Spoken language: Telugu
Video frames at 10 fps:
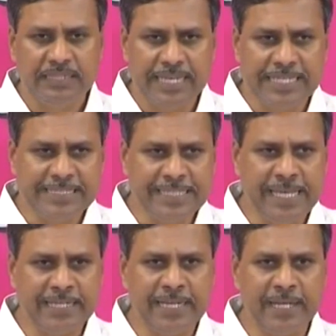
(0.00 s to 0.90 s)

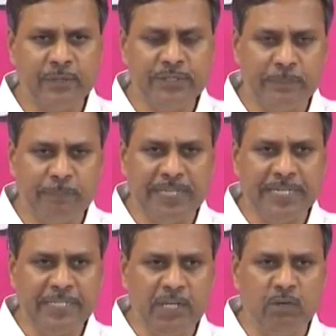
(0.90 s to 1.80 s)
కేసీఆర్ గారు
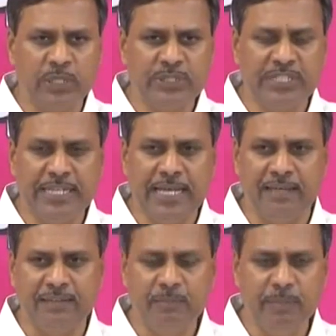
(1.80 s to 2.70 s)
చెప్పినట్టుగా ఒక చిన్న
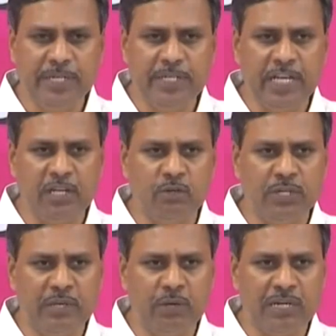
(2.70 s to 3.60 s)
మీడియాలో
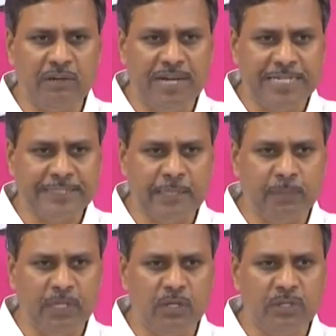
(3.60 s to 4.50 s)
కూడా ఒక
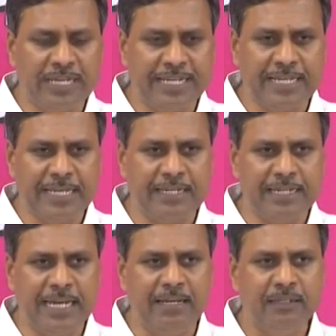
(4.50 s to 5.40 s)
వాట్సాప్లలో రకరకాలుగా